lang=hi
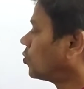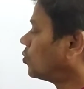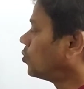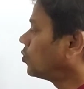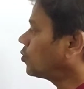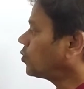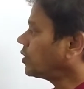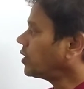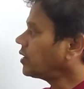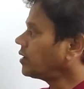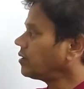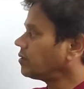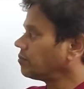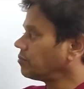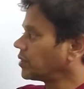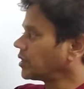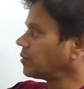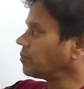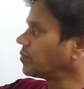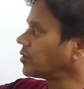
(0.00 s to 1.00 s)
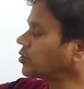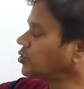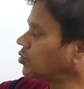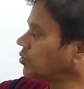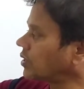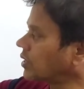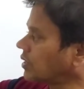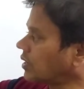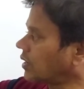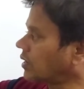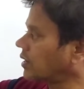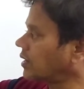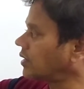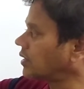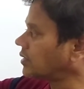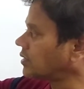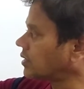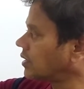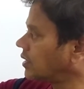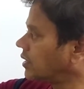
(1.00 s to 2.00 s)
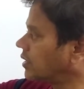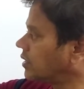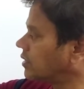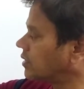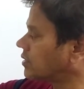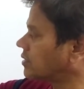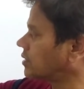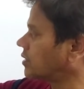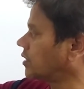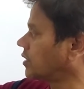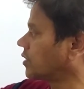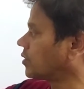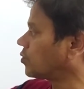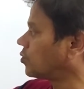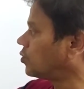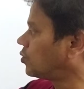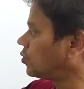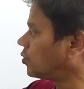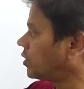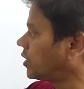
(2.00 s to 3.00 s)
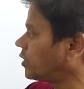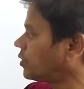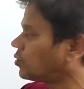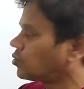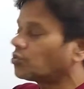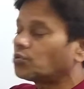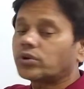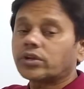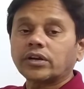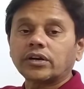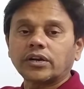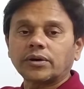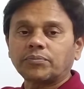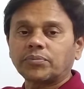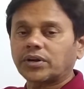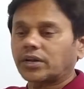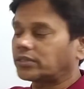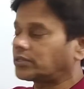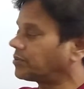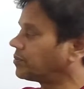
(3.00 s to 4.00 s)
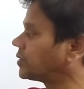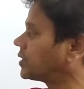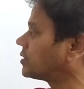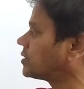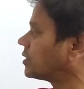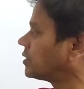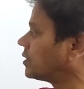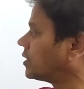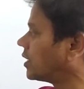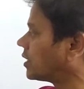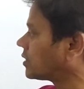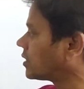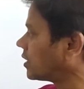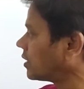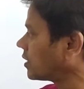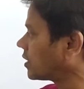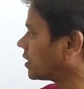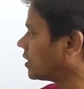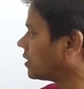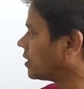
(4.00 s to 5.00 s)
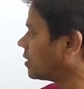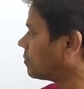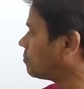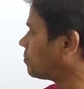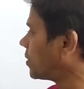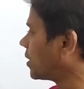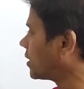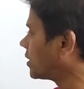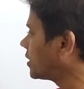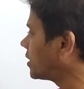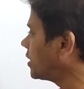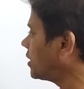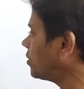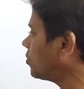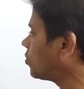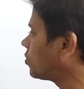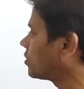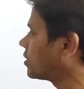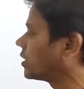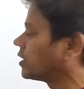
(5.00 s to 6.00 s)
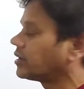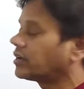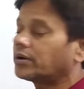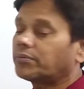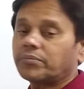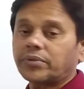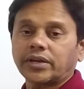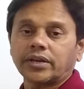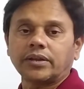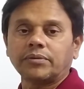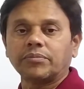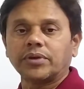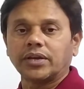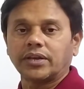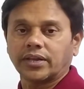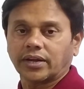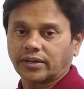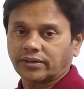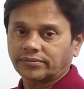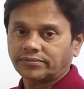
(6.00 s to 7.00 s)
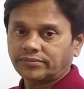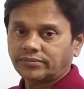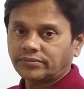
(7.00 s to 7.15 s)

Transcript: उन्होंने मतलब कि जो कार्लस लिनस थे उन्होंने टू किंगडम क्लासिफिकेशन दिया था किंगडम प्लांटी और किंगडम एनिमेलिया